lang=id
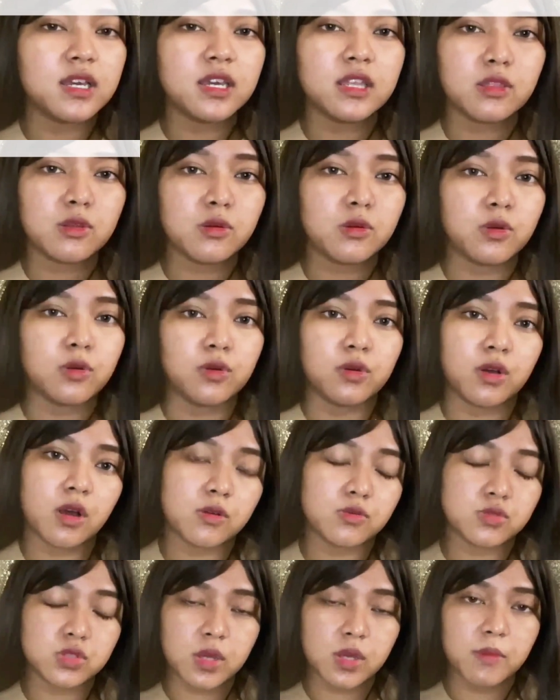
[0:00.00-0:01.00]
gitu loh
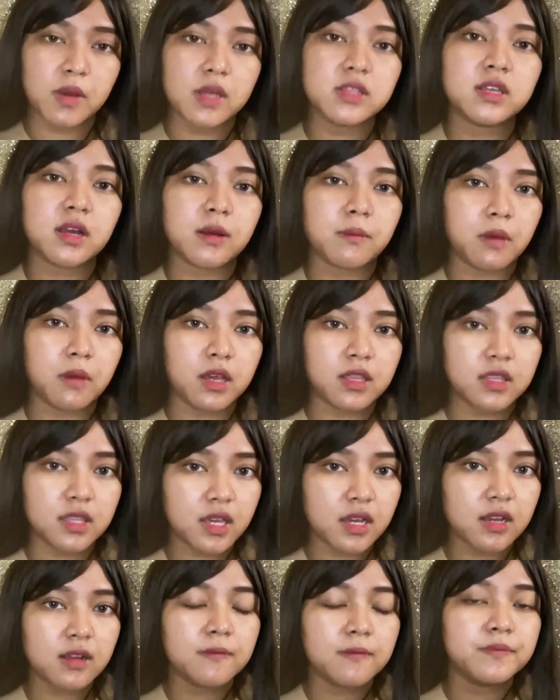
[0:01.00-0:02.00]
nggak usah banyak-banyak